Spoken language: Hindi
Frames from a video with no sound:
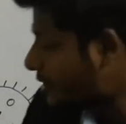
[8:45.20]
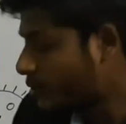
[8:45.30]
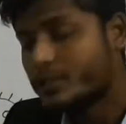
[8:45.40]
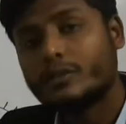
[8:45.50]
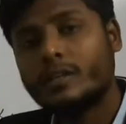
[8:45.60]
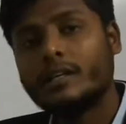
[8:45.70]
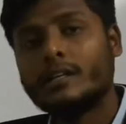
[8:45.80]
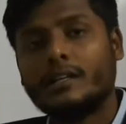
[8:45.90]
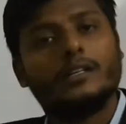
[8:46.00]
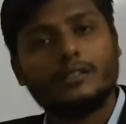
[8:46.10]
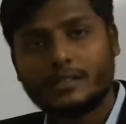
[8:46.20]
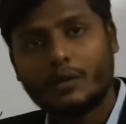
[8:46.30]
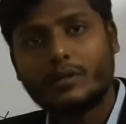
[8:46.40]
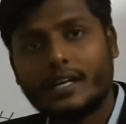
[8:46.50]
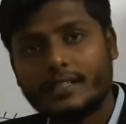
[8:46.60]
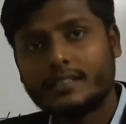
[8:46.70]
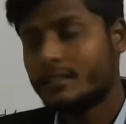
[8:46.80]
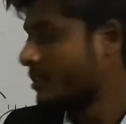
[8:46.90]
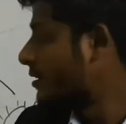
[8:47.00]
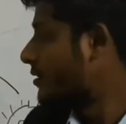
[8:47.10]
कौन सी हुई साउथ डायरेक्शन
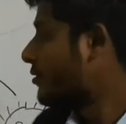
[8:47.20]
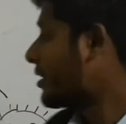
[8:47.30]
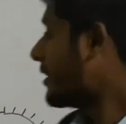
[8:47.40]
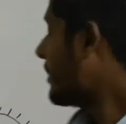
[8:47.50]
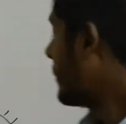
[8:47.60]
तो ठीक है